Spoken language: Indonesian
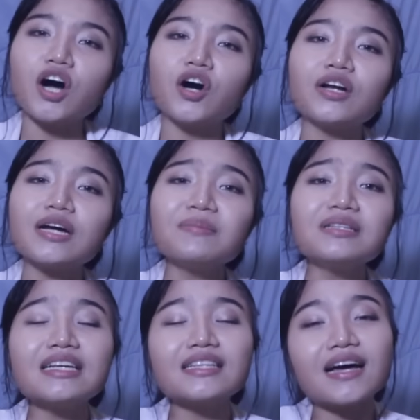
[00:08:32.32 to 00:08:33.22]
Orang
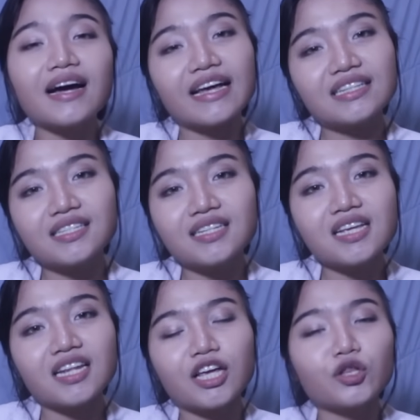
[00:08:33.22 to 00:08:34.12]
menderita AIDS
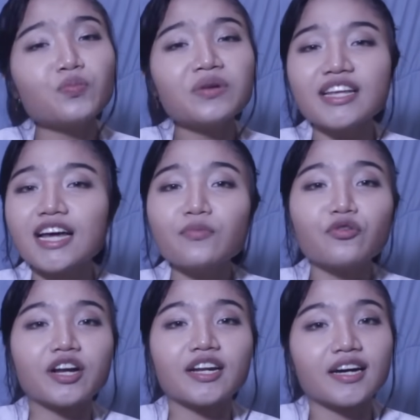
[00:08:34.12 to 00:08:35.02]
sendiri itu meninggal
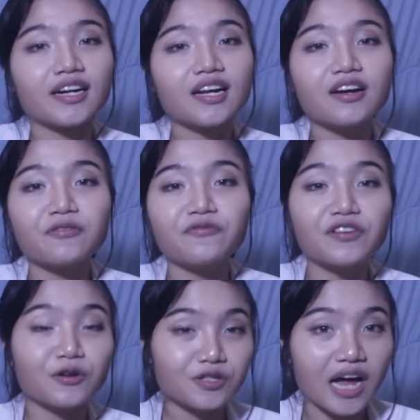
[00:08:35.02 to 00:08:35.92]
bukan karena
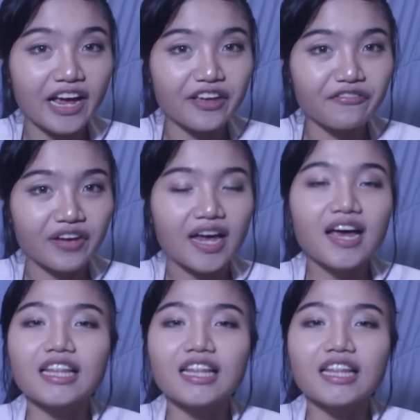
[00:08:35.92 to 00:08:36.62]
virus HIV,